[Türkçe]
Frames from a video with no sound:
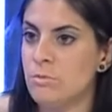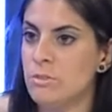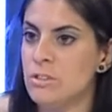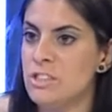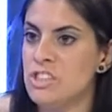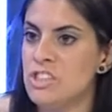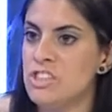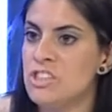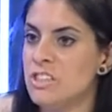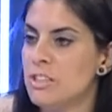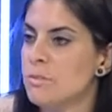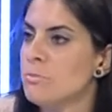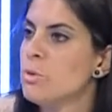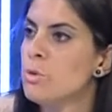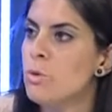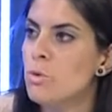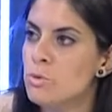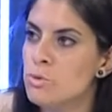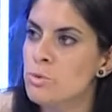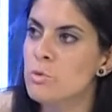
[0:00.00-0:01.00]
şişkin bir
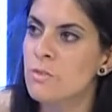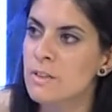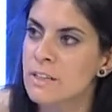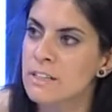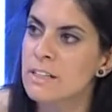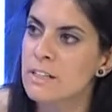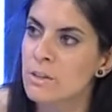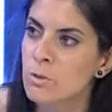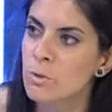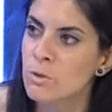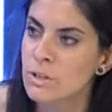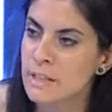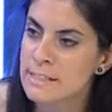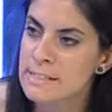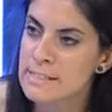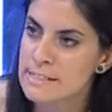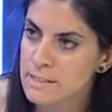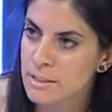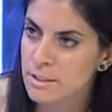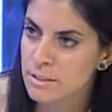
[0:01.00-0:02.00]
özgüvenleri olan
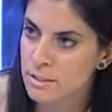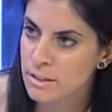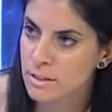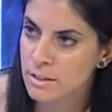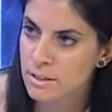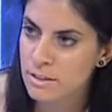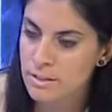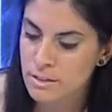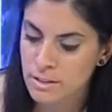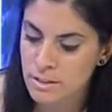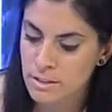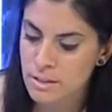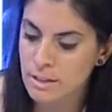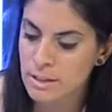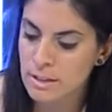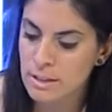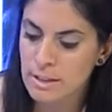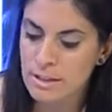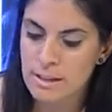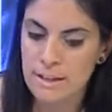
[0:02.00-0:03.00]
insanlara
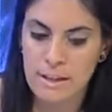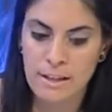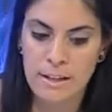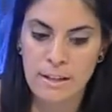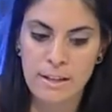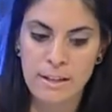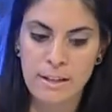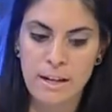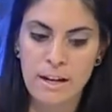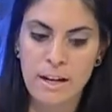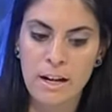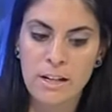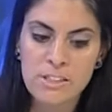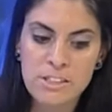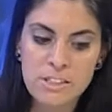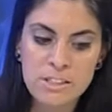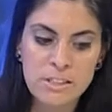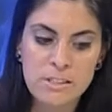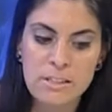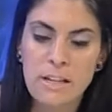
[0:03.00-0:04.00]
e, yani
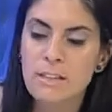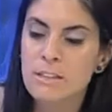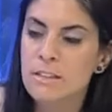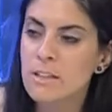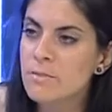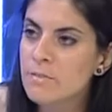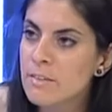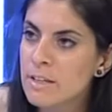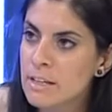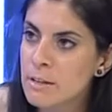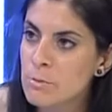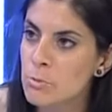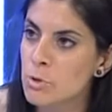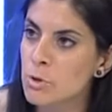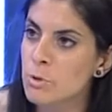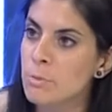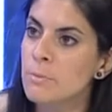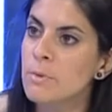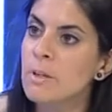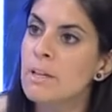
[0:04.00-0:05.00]
açıkçası anlam
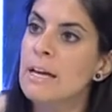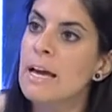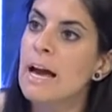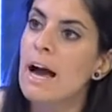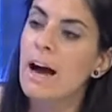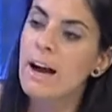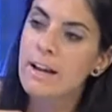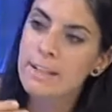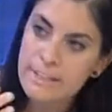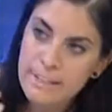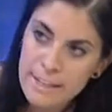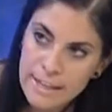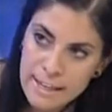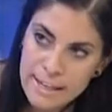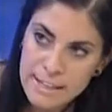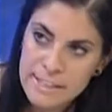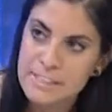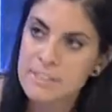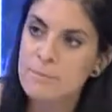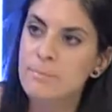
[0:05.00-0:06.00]
veremiyorum hangi
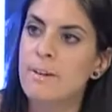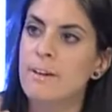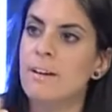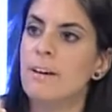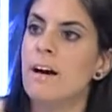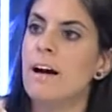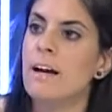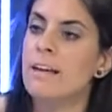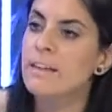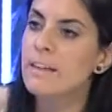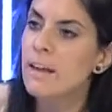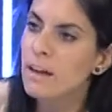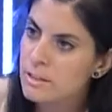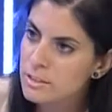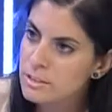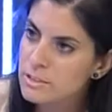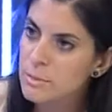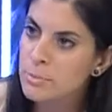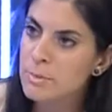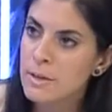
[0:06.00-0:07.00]
eğitime, hangi
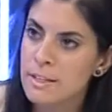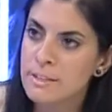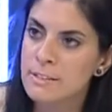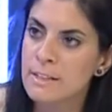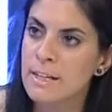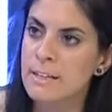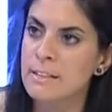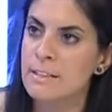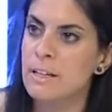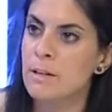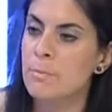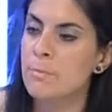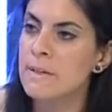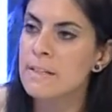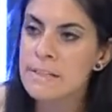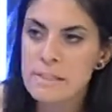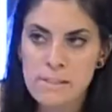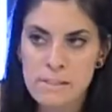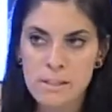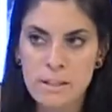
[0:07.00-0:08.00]
altyapıya dayanarak
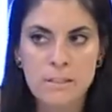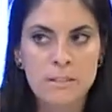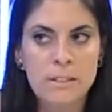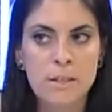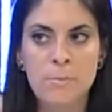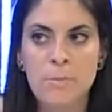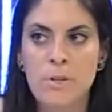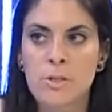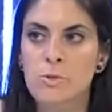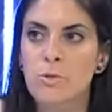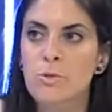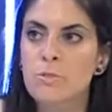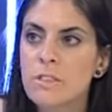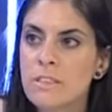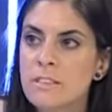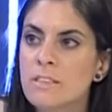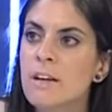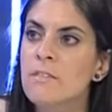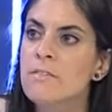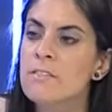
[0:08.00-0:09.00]
bir insan depresyon
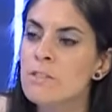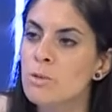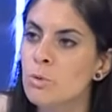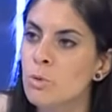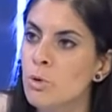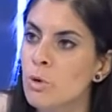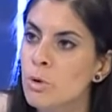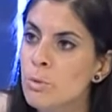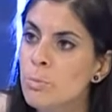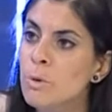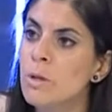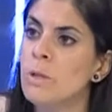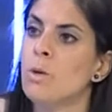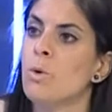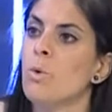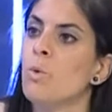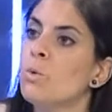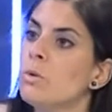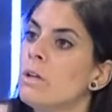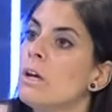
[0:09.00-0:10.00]
tedavisi koyup
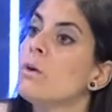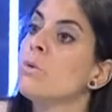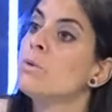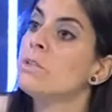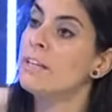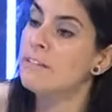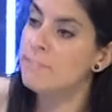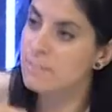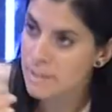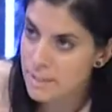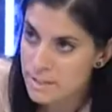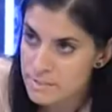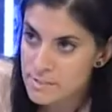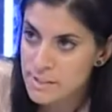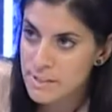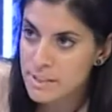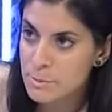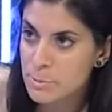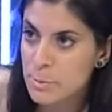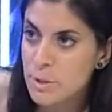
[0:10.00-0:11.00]
ona ödevler
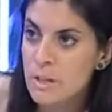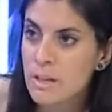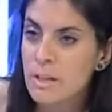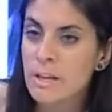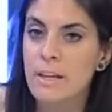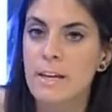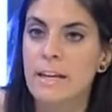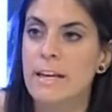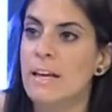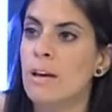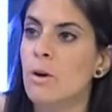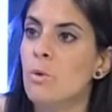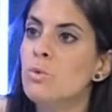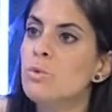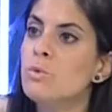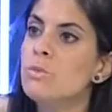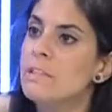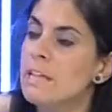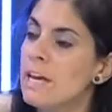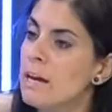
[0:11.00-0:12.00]
verip e,
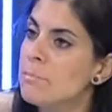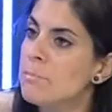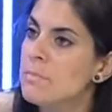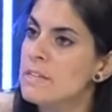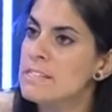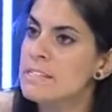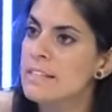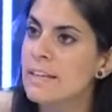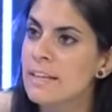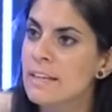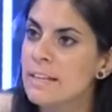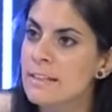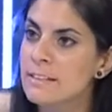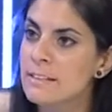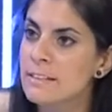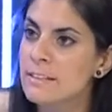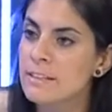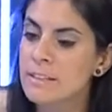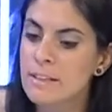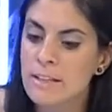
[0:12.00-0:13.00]
onun ne yapması
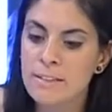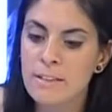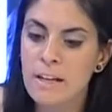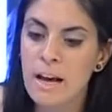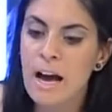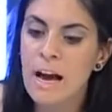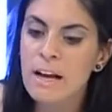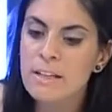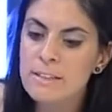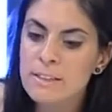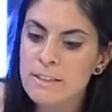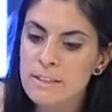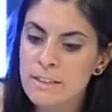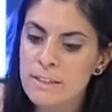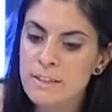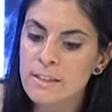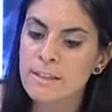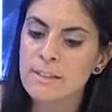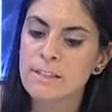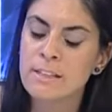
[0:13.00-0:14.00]
gerektiğini ya da
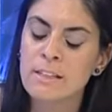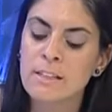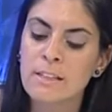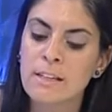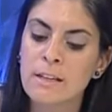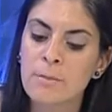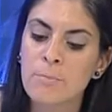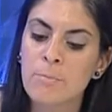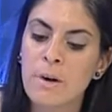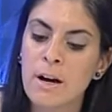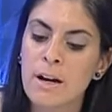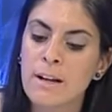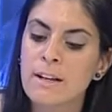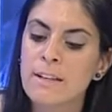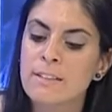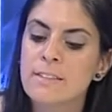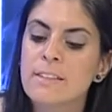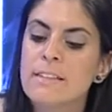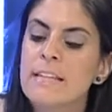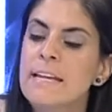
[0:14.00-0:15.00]
hangi e,
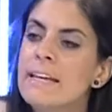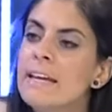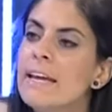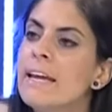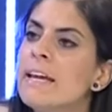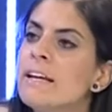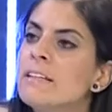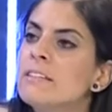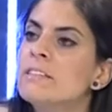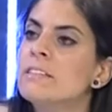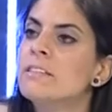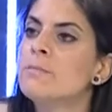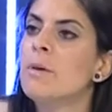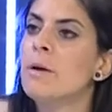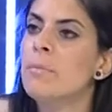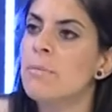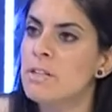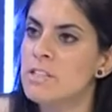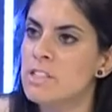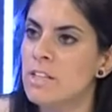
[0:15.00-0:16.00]
bankada nereye yatırım
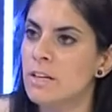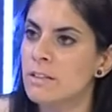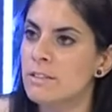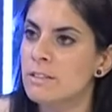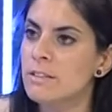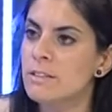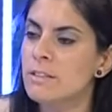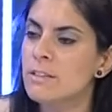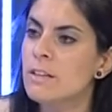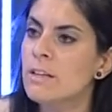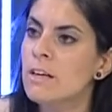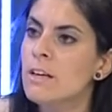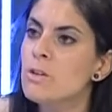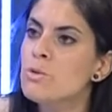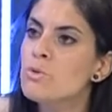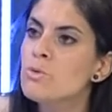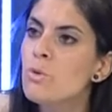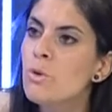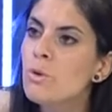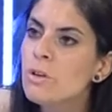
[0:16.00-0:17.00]
yapacağını
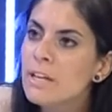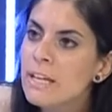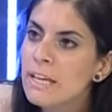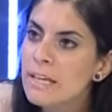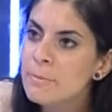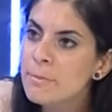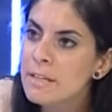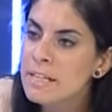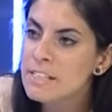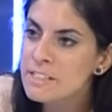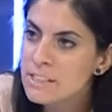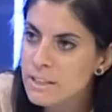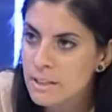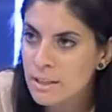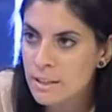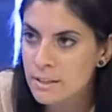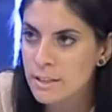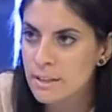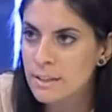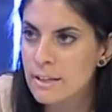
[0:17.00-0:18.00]
söyleyebilecek
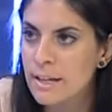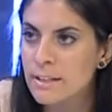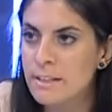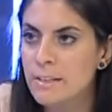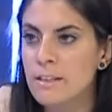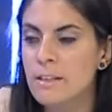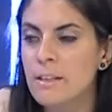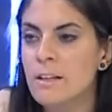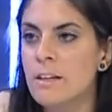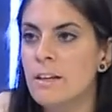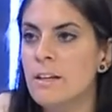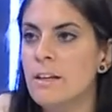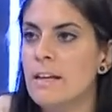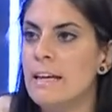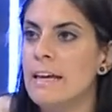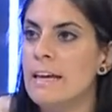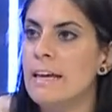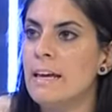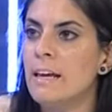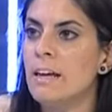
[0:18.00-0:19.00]
kadar yani
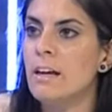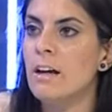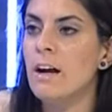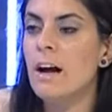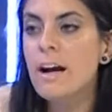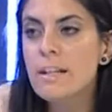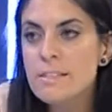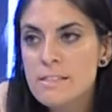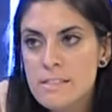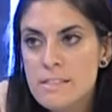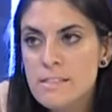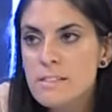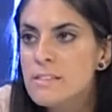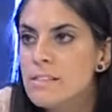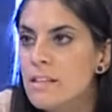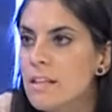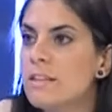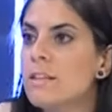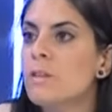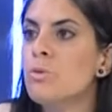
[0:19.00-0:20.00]
e, hadsiz
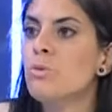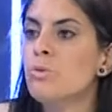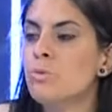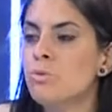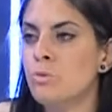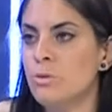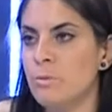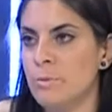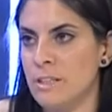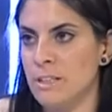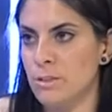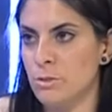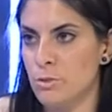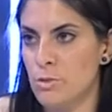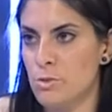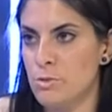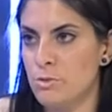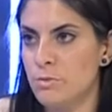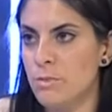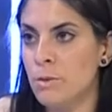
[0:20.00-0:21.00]
insanlar olduğunu
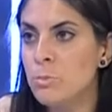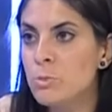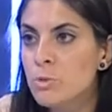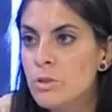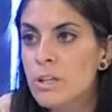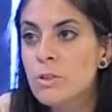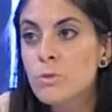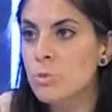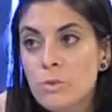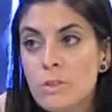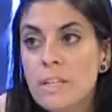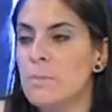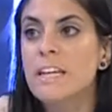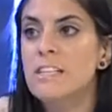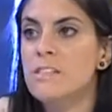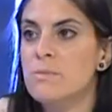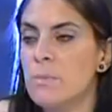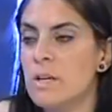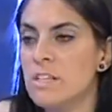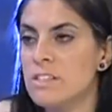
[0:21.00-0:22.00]
biliyoruz ve bunların önüne
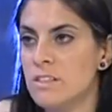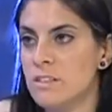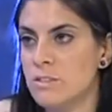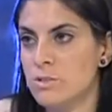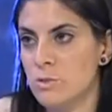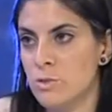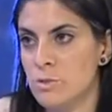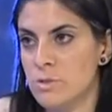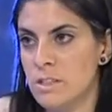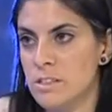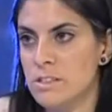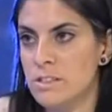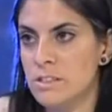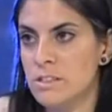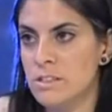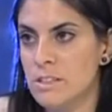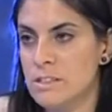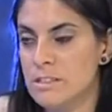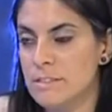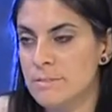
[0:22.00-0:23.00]
geçmeye çalışıyoruz
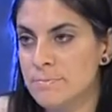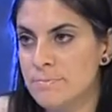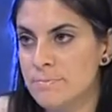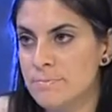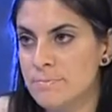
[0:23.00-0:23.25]
açıkçası.